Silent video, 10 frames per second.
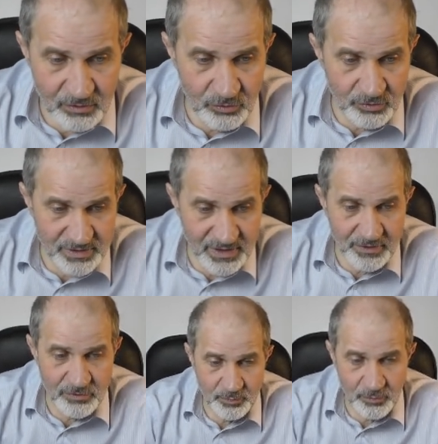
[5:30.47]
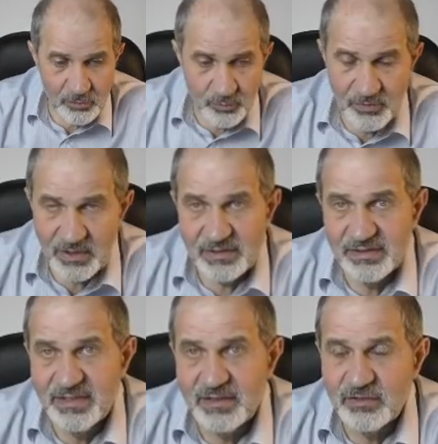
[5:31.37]
Но я ее покупал,
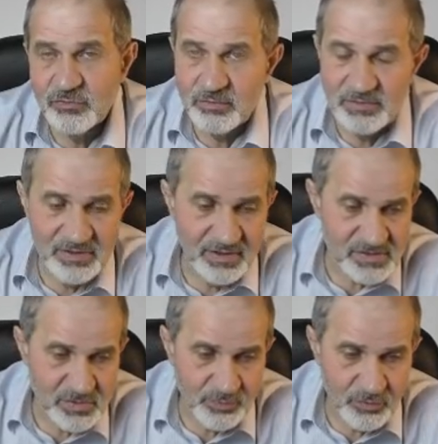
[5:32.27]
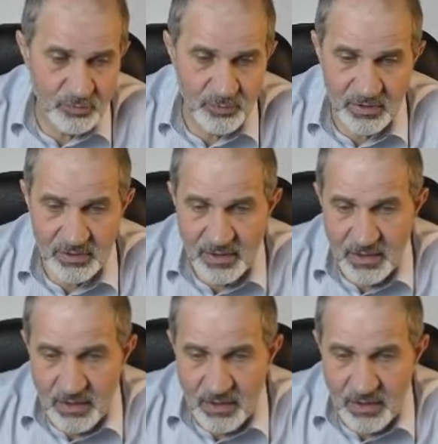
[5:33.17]
я эту облигацию покупал